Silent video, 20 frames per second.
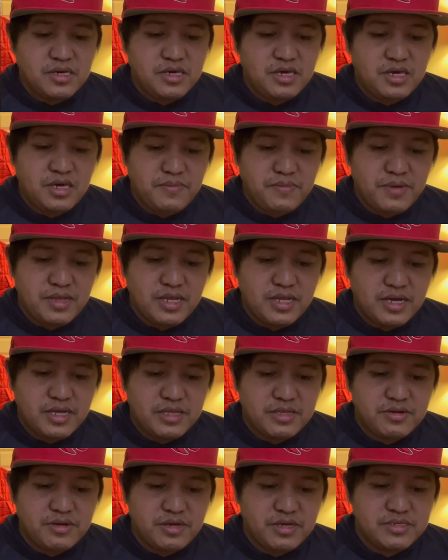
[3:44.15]
email
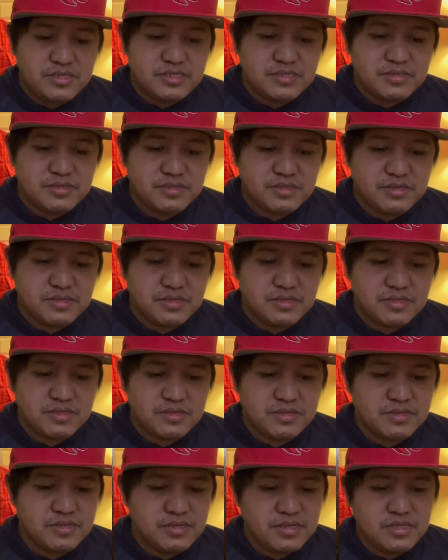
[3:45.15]
address
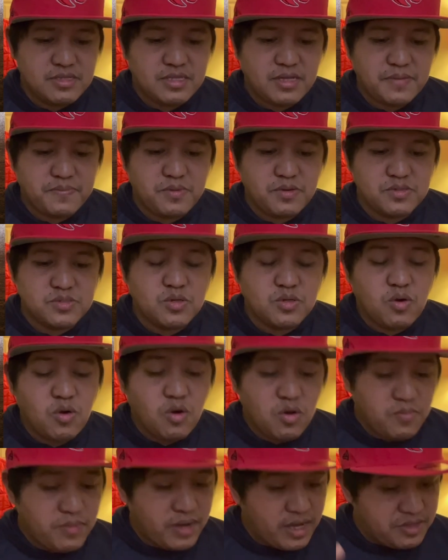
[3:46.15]
tapos
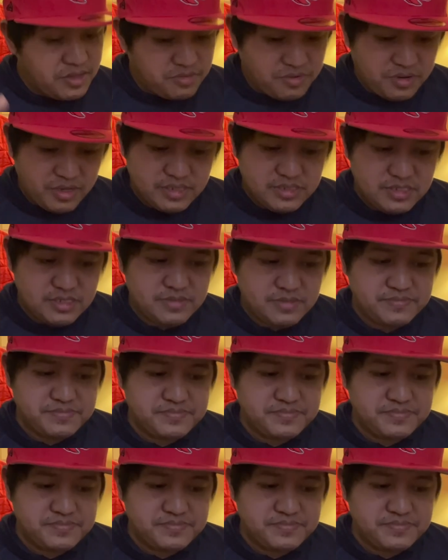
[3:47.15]
home address